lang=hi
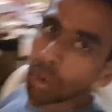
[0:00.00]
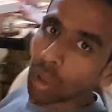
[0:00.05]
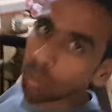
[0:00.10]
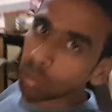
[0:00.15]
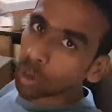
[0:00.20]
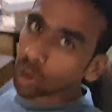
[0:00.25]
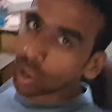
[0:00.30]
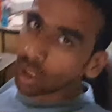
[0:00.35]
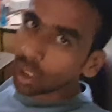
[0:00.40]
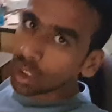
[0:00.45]
पर
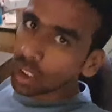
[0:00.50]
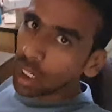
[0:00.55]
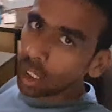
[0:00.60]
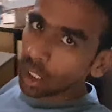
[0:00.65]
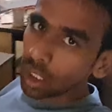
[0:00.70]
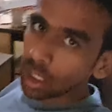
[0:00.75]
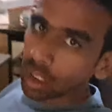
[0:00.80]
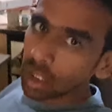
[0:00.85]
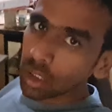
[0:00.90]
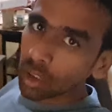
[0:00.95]
मुझे कहीं
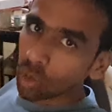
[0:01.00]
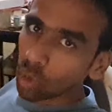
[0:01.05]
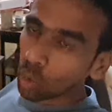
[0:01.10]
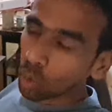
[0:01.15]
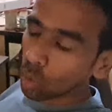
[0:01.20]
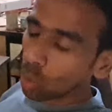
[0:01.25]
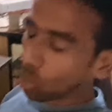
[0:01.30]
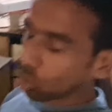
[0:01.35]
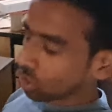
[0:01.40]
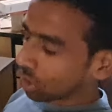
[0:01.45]
जाना है तो
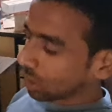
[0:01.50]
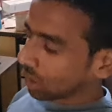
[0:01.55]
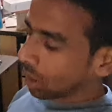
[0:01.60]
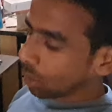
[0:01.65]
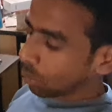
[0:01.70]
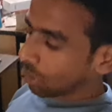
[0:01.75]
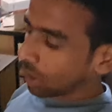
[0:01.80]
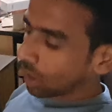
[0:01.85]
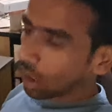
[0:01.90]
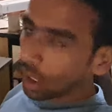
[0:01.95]
हो सकता
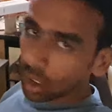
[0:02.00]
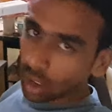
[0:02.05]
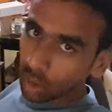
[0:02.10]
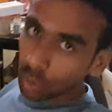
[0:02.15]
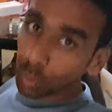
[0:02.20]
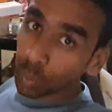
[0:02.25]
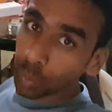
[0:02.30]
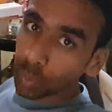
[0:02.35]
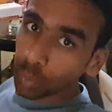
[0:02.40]
मैं ना करूँ